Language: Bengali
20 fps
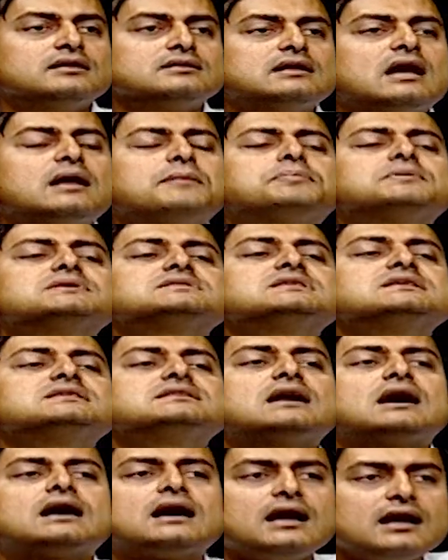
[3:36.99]
তারপর সেই
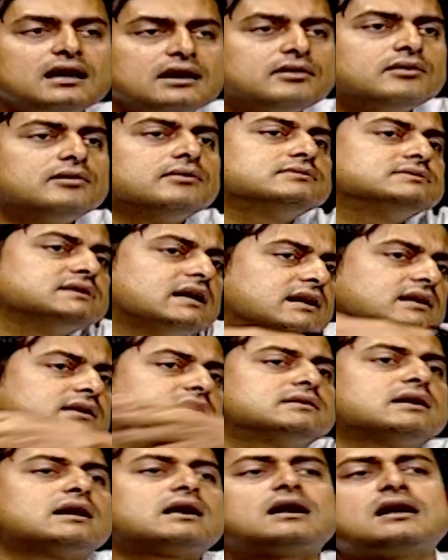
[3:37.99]
টাকায় যাদের
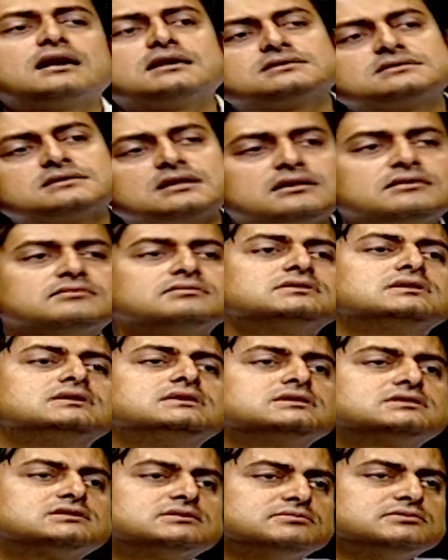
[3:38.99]
টাকা গেছে তাদের মধ্যে
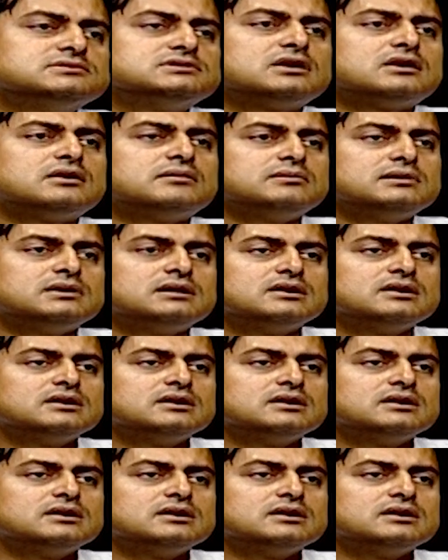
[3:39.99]
ডিস্ট্রিবিউটার হবে